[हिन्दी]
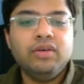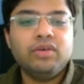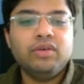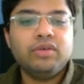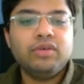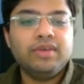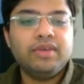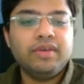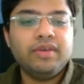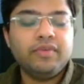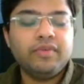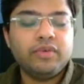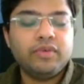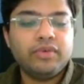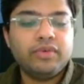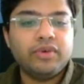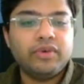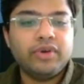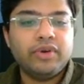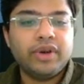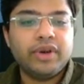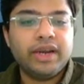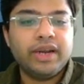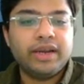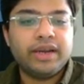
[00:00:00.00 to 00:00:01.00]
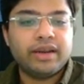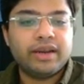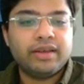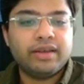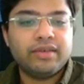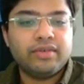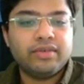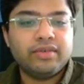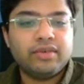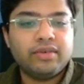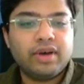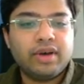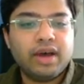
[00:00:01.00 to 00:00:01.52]
सिर्फ उसको रीड करें
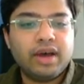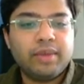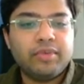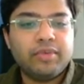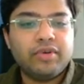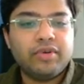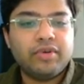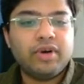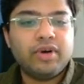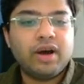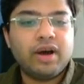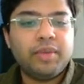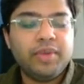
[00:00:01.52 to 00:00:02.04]
सो so, आपको